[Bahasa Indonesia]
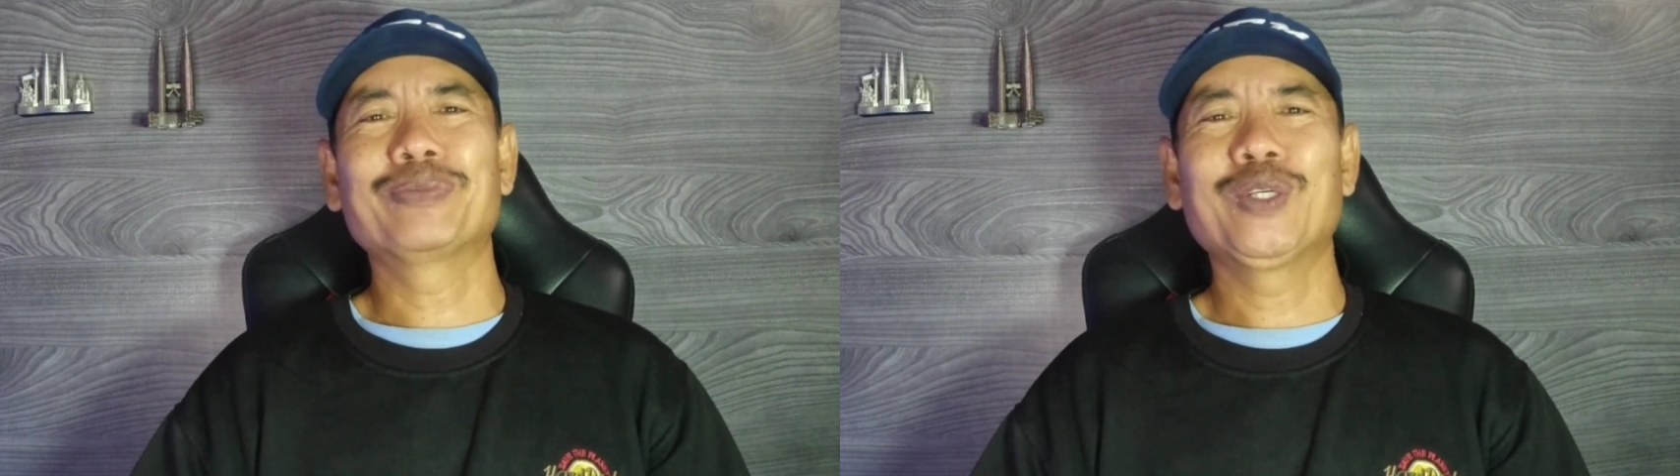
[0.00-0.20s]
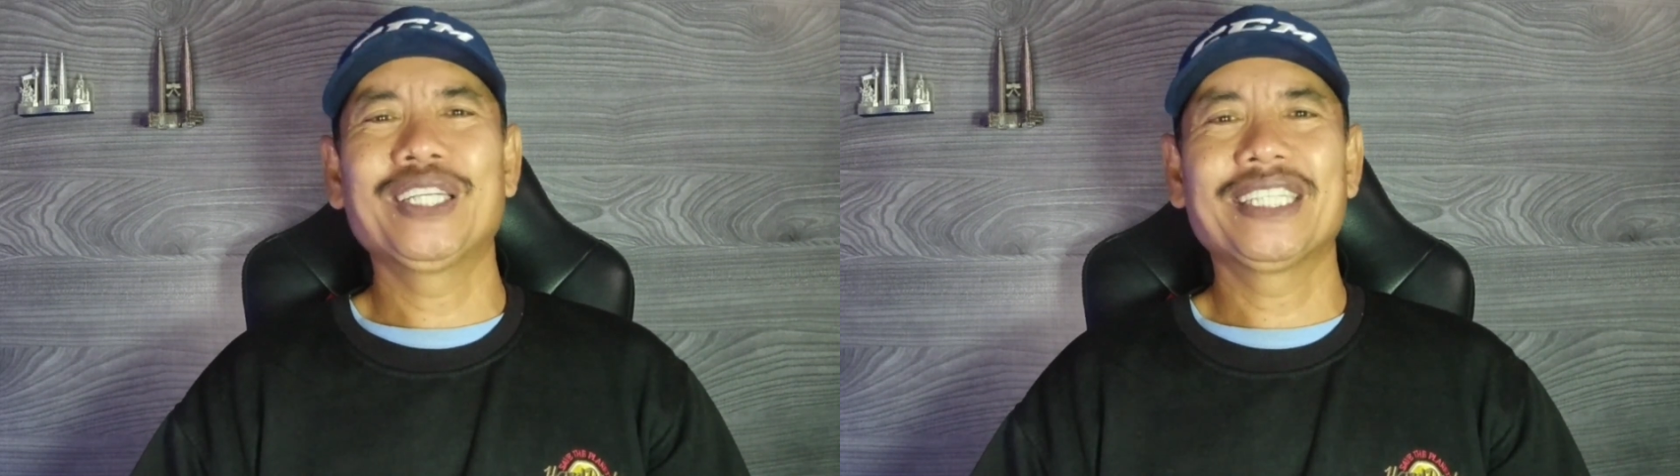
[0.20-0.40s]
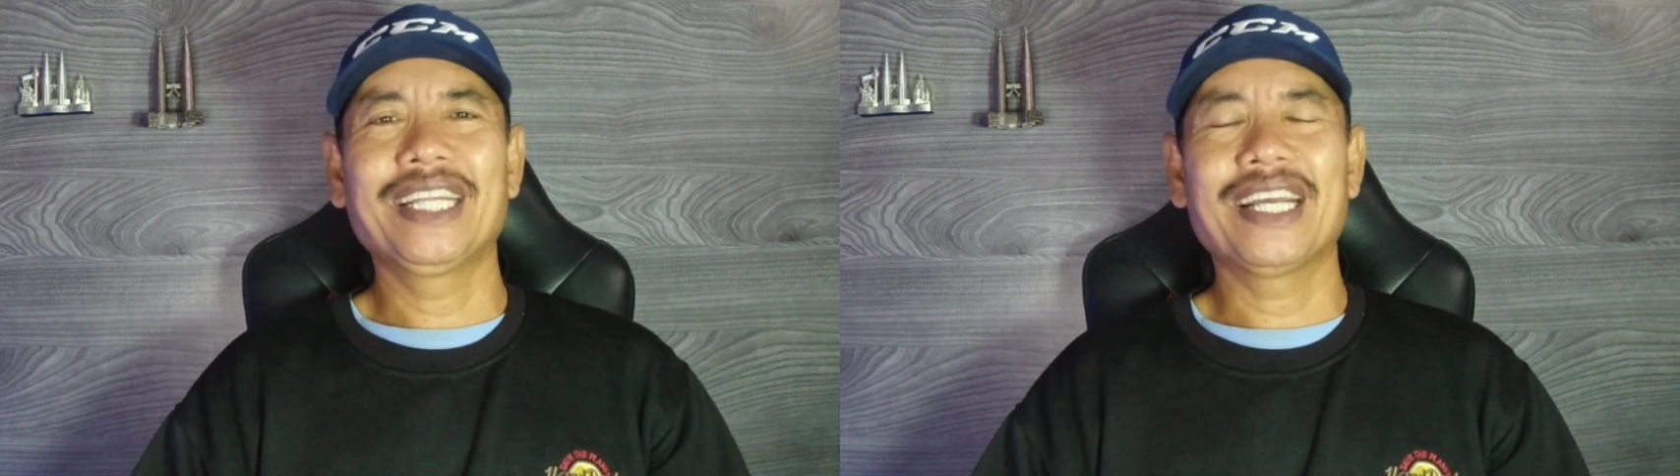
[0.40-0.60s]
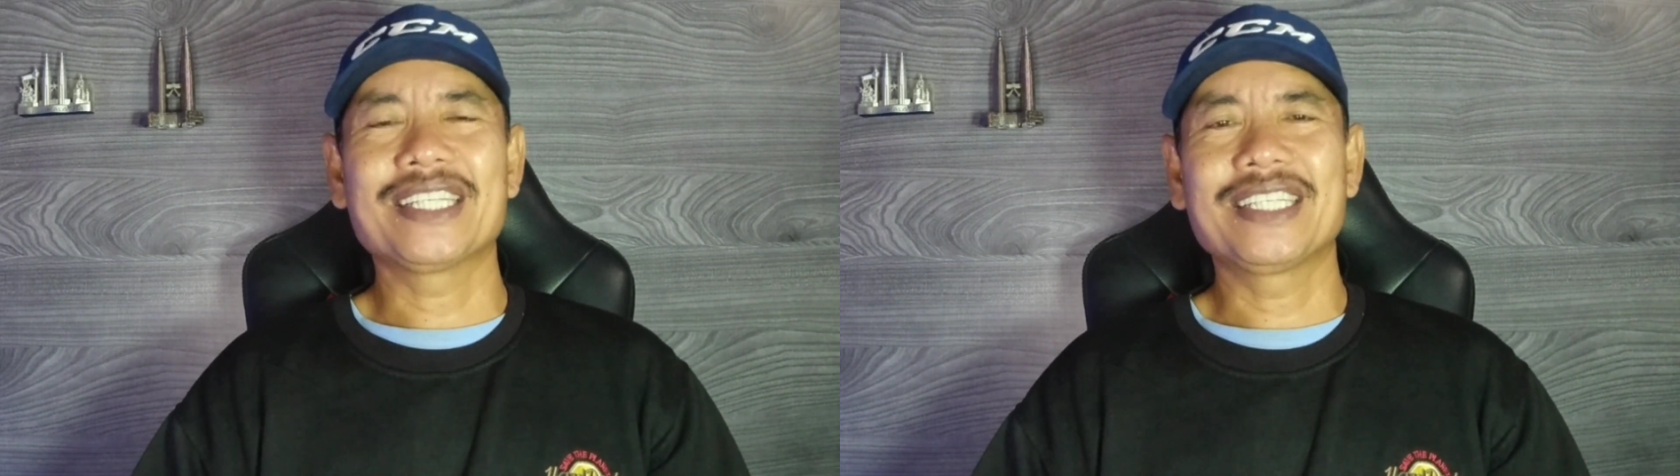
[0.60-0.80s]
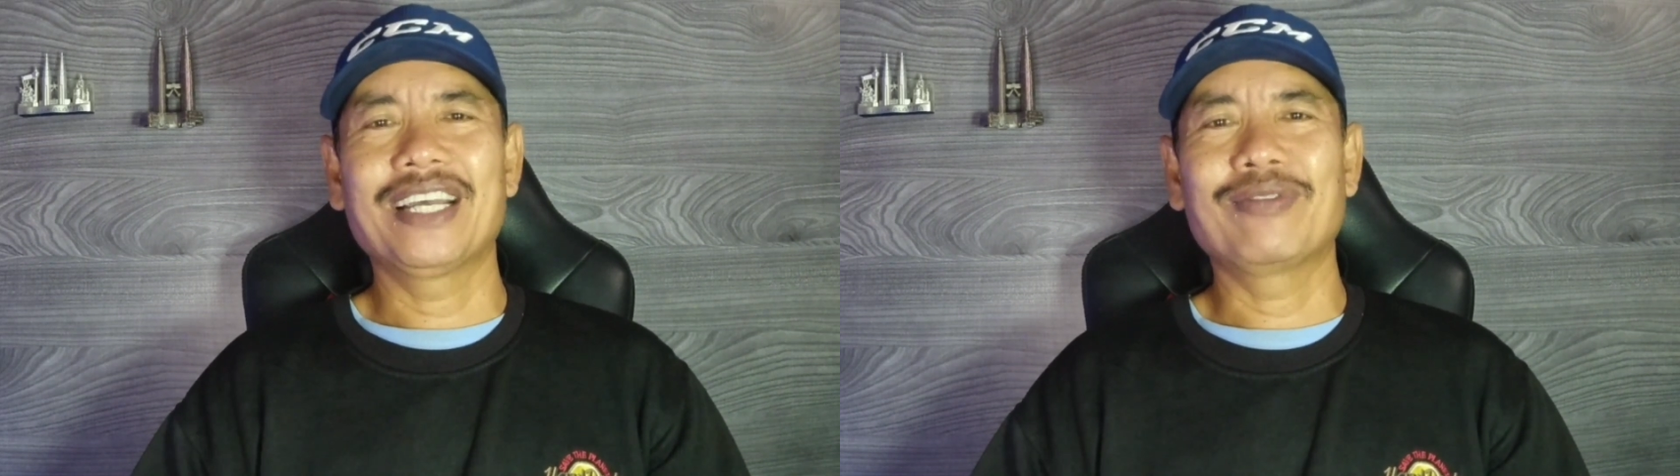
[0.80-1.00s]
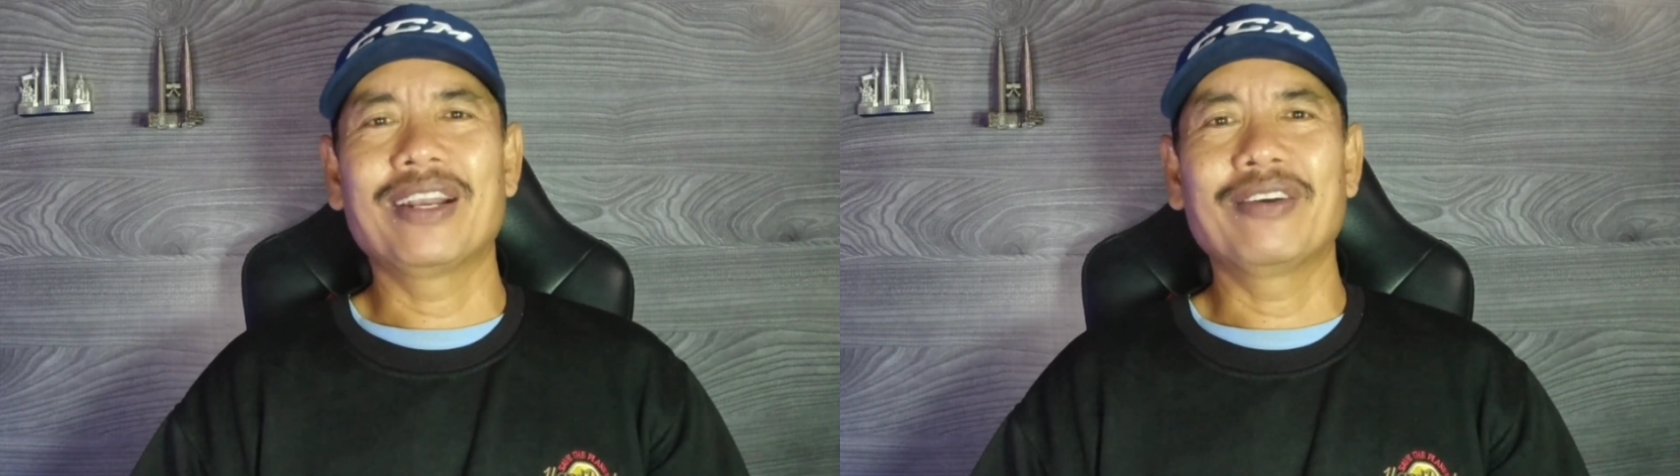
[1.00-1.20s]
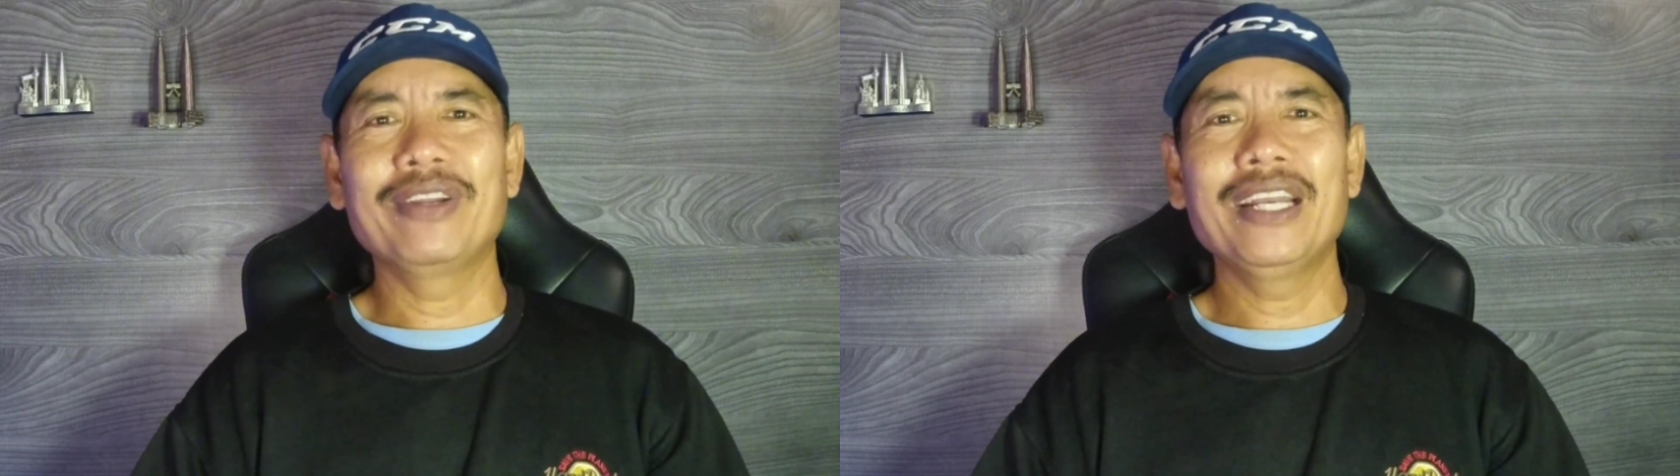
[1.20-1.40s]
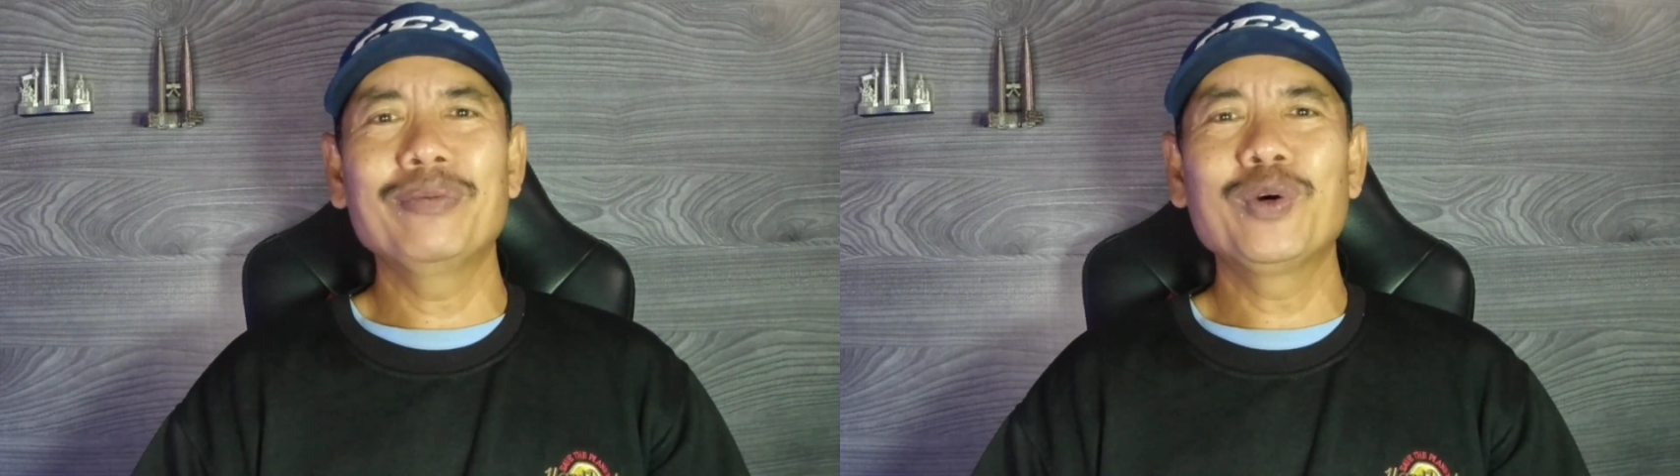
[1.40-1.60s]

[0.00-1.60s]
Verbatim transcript: semua sentiasa sehat walafiat